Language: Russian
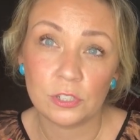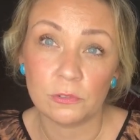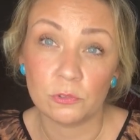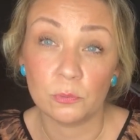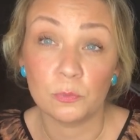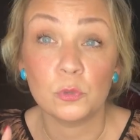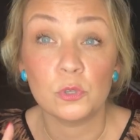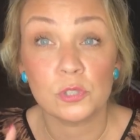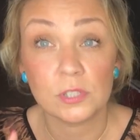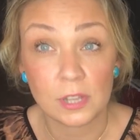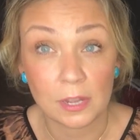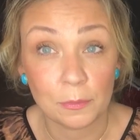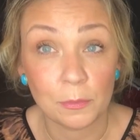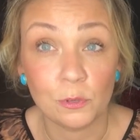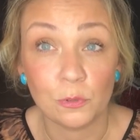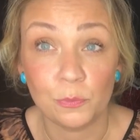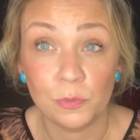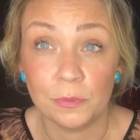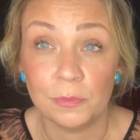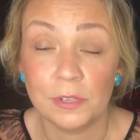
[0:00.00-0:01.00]
это вот мой
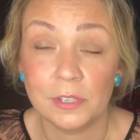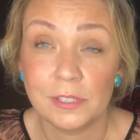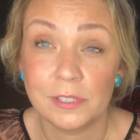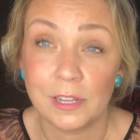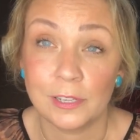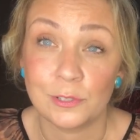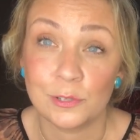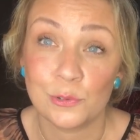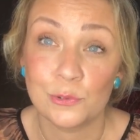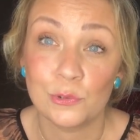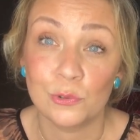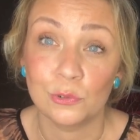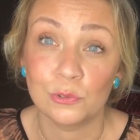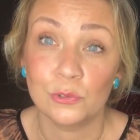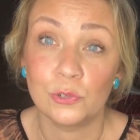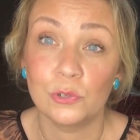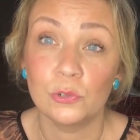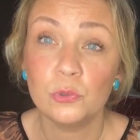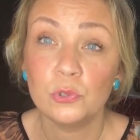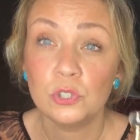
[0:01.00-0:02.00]
самый любимый, кстати,
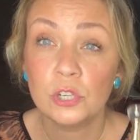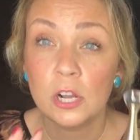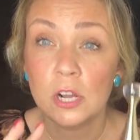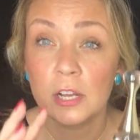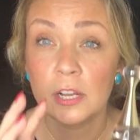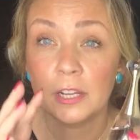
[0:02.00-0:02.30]
сорт груш.